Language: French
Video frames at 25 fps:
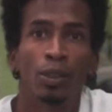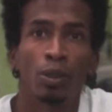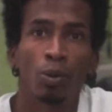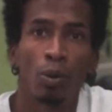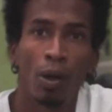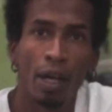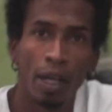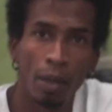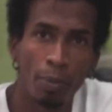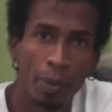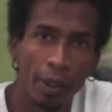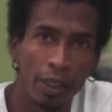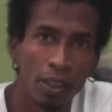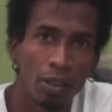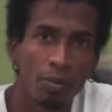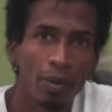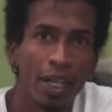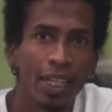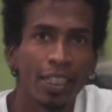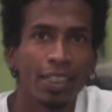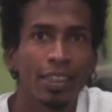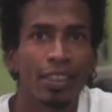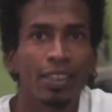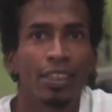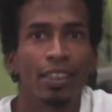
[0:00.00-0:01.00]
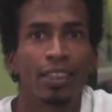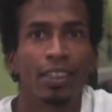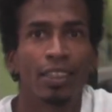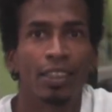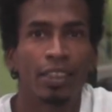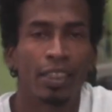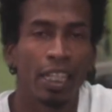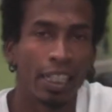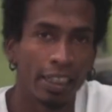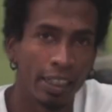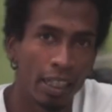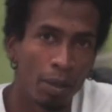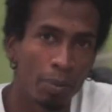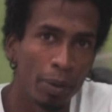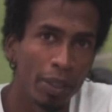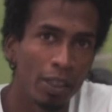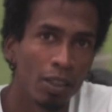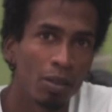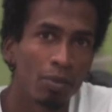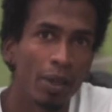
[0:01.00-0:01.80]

trois répètes au max, quatre répètes